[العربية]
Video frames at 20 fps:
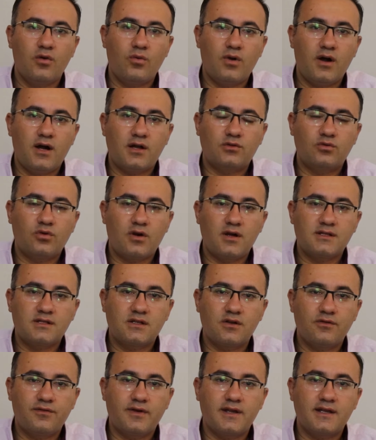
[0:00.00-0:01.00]
واردوغان
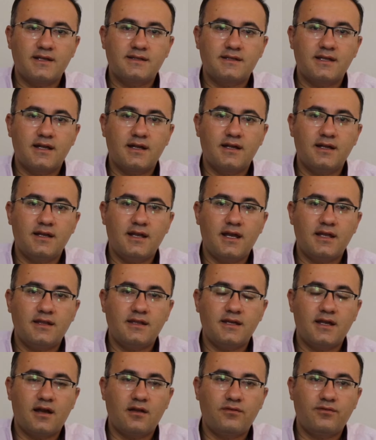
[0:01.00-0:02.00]
سوف يستغل
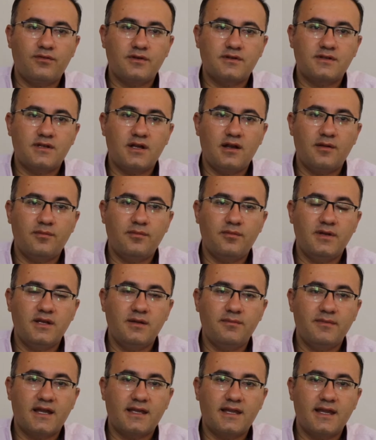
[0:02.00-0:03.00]
هذه الفرصه
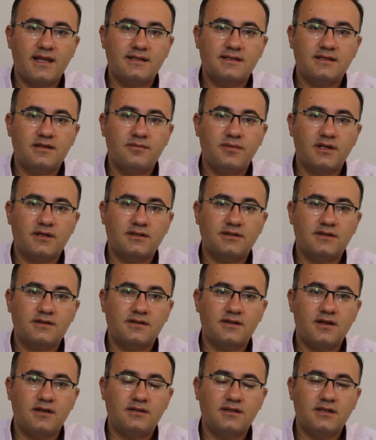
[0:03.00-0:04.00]
لمكاسب
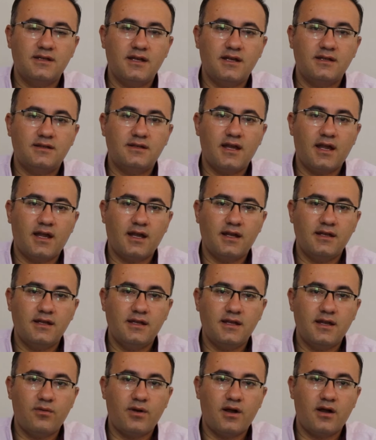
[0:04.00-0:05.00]
اقتصاديه
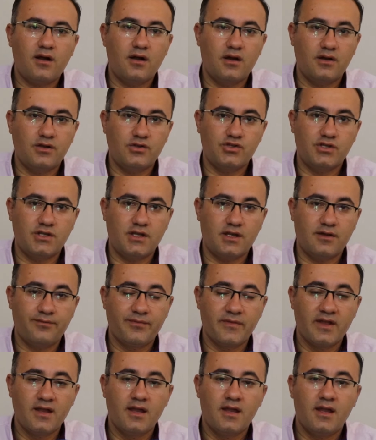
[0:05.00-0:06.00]
داخليه وخارجيه.
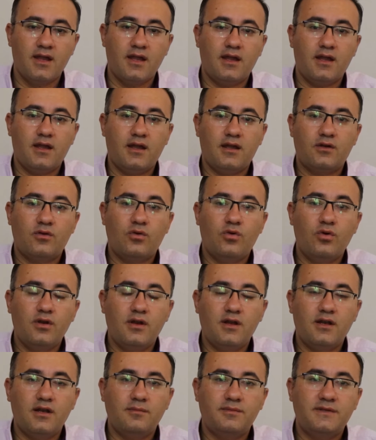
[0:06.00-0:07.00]
آه،
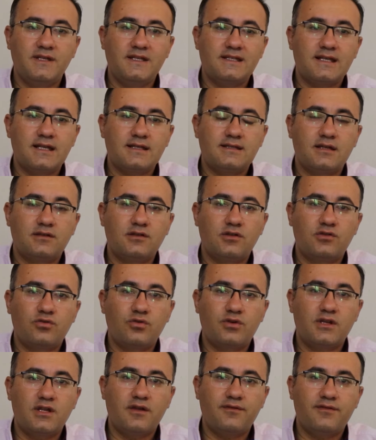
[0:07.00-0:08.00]
كل الابتزازات
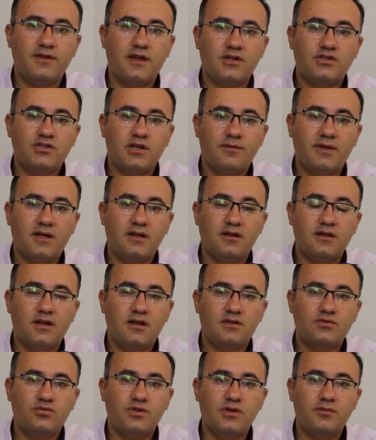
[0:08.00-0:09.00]
التركيه في الشمال
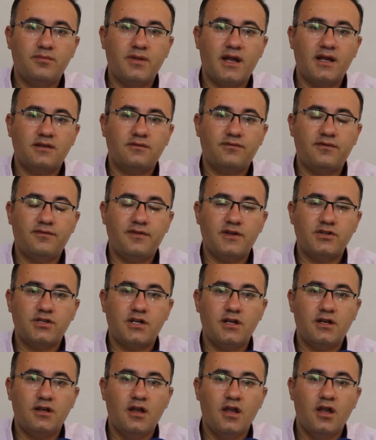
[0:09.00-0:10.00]
السوري باءت في
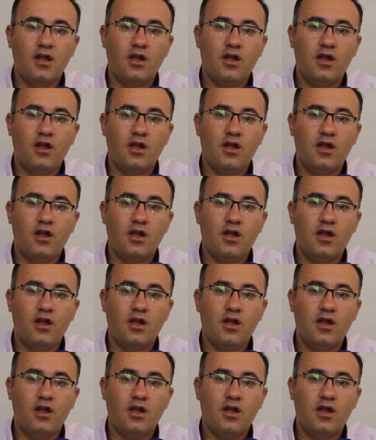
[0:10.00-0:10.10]
الفشل،